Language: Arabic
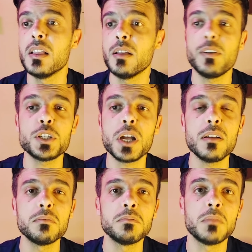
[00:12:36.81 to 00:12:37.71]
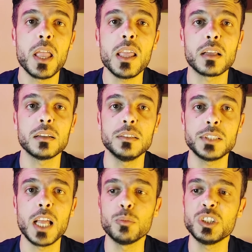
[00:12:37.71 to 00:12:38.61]
فجاه هيك
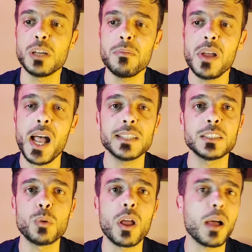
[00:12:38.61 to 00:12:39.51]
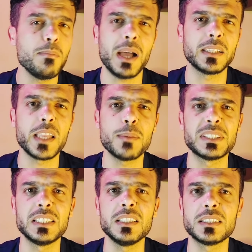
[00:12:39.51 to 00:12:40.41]
انتهى الموسم حصدوا اللقب بعد غياب
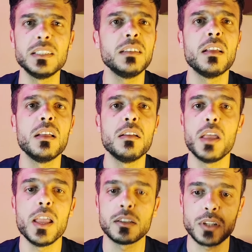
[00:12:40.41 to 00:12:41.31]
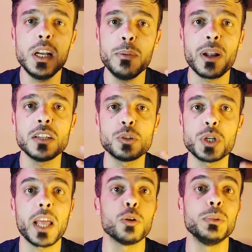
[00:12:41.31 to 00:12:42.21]
سنين سنين هيك طلع براسه
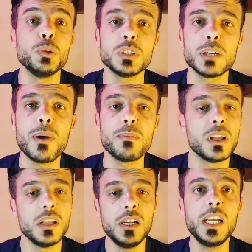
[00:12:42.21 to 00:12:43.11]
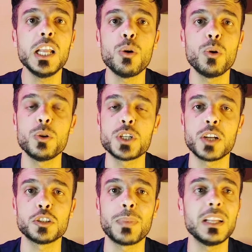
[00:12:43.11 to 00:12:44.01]
شغله وبدون سبب علق هو
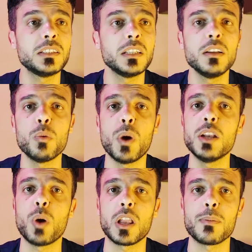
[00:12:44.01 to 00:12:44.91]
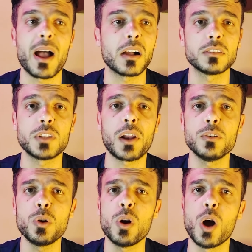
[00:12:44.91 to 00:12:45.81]
لوتشانو سباليتي وقال له الله معك
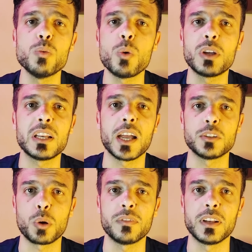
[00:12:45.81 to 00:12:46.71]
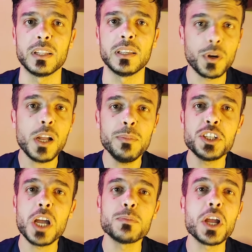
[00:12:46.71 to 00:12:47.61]
طرده هو وكل كادره الفني وراح مين
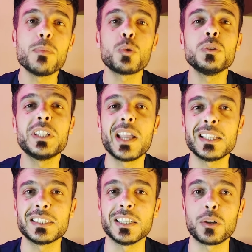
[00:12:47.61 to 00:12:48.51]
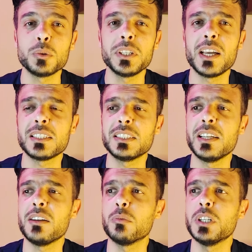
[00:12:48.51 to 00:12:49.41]
جاب جاب رودي غارسيا رودي
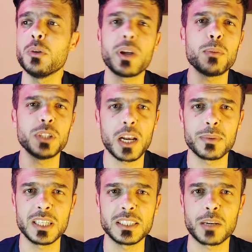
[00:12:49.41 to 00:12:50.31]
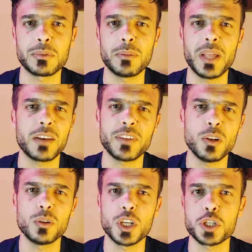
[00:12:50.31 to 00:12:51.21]
غارسيا واللي هو كان مدرب النصر مثل ما بنعرف كان
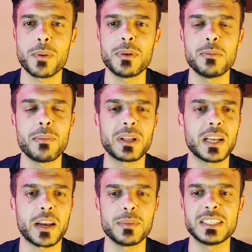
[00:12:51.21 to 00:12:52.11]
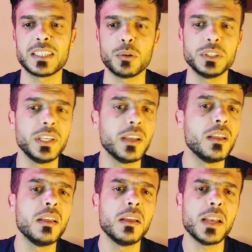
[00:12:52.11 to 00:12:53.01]
له تجربه بالمملكه العربيه السعوديه
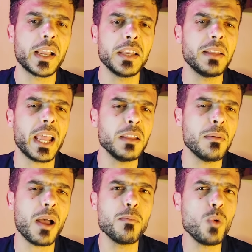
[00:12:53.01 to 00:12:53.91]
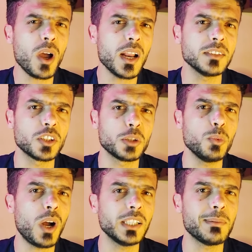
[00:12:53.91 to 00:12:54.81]
لكن يعني مو على قد
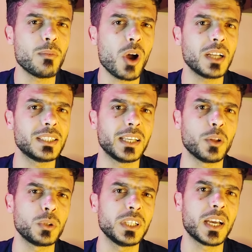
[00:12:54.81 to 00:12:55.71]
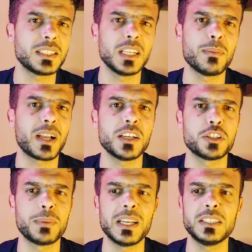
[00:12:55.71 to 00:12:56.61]
الطموح عدم المؤاخذه يعني رودي غارسيا ما كانش
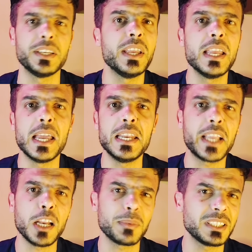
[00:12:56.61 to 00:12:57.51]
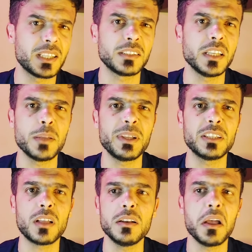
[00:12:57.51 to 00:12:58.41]
سباليتي اللي كان مكسر الدنيا
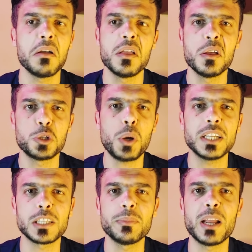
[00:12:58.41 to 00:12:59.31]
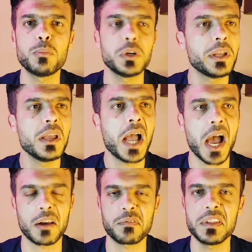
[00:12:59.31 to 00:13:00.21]
بايطاليا شو حصل بنابولي
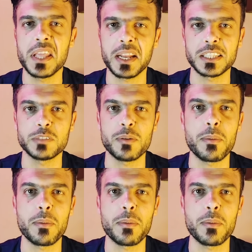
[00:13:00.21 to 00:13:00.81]
حرفيا اختفى